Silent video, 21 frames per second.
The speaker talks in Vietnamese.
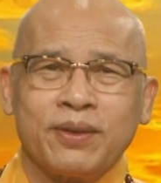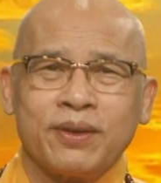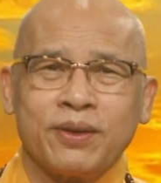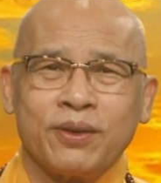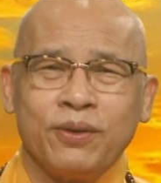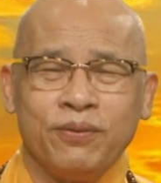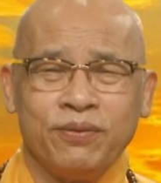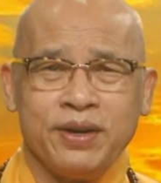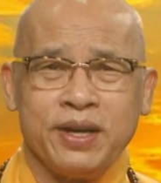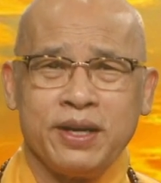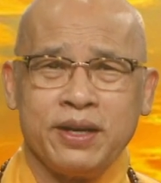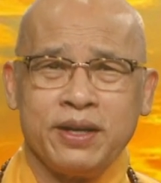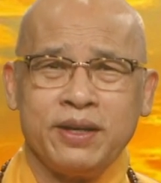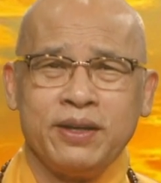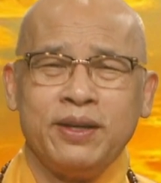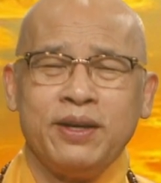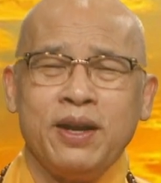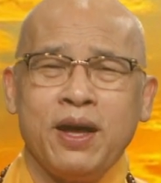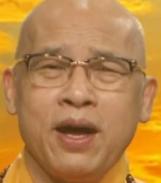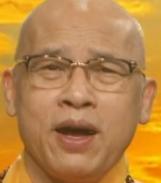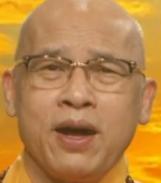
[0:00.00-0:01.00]
có vẻ
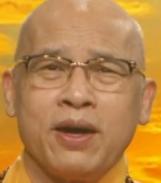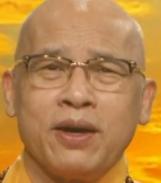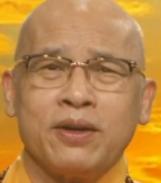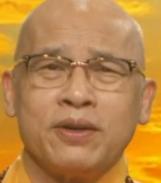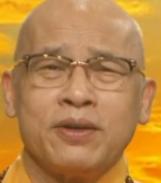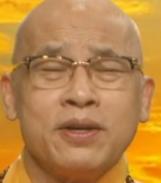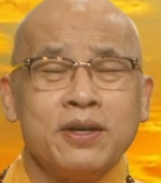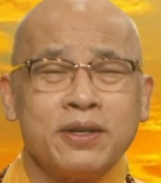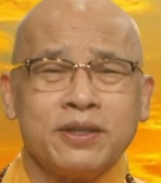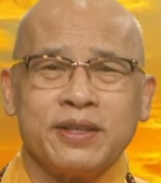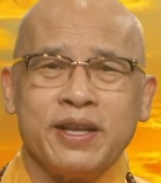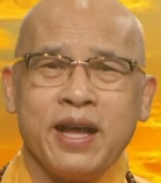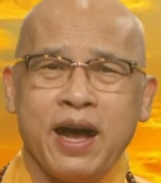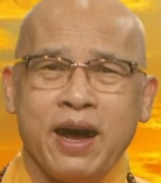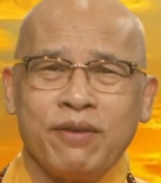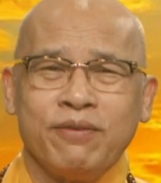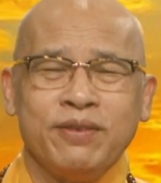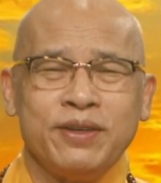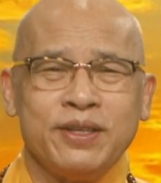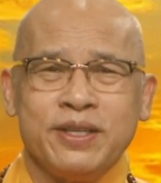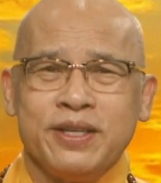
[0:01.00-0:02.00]
là đơn
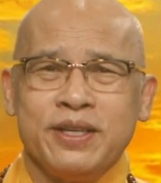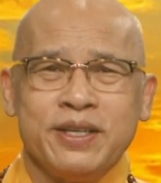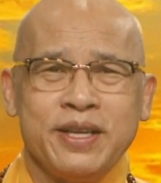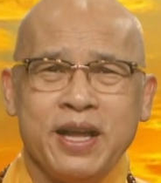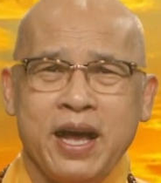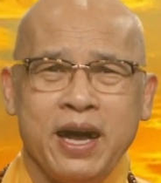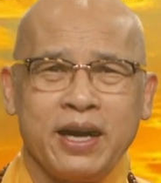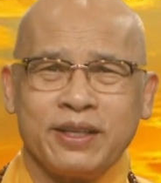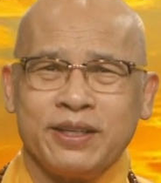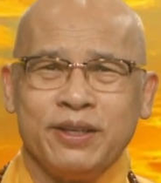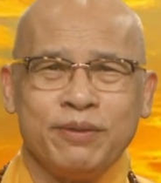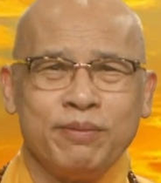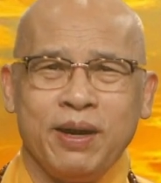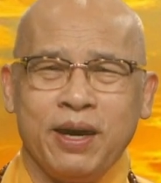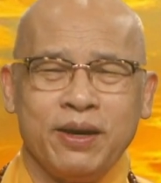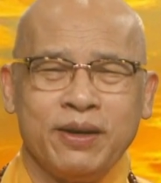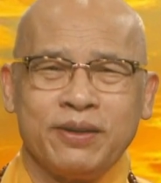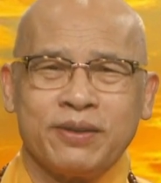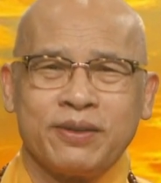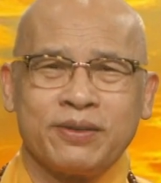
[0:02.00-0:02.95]
giản và dễ dàng nhưng mà